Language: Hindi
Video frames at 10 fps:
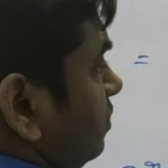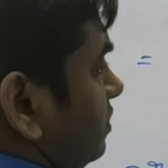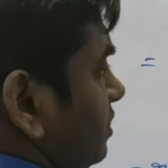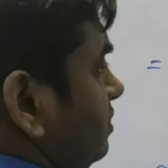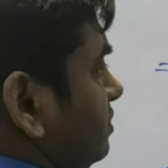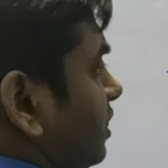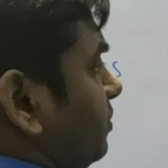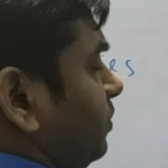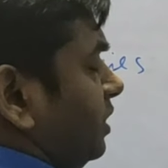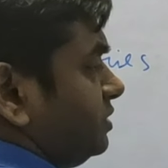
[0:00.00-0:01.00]
दो तीन
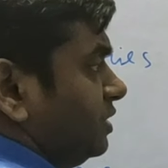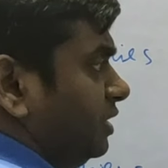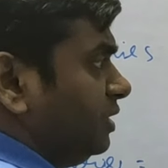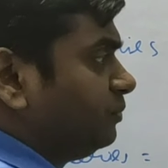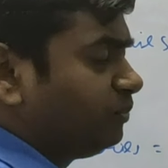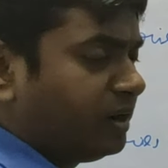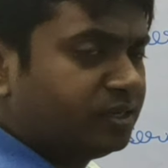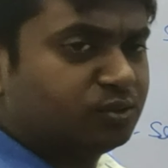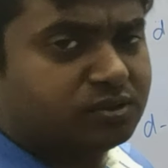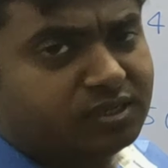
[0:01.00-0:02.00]
चार पाँच
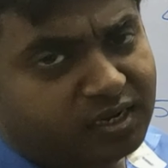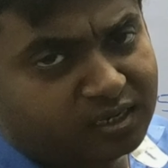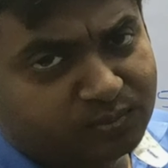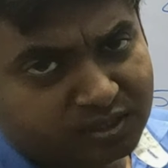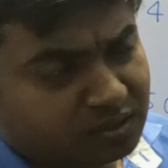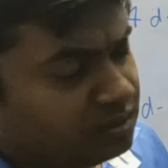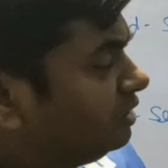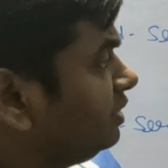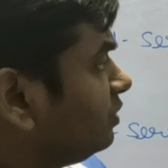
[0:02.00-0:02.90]
पाँच होते हैं आर्बिटल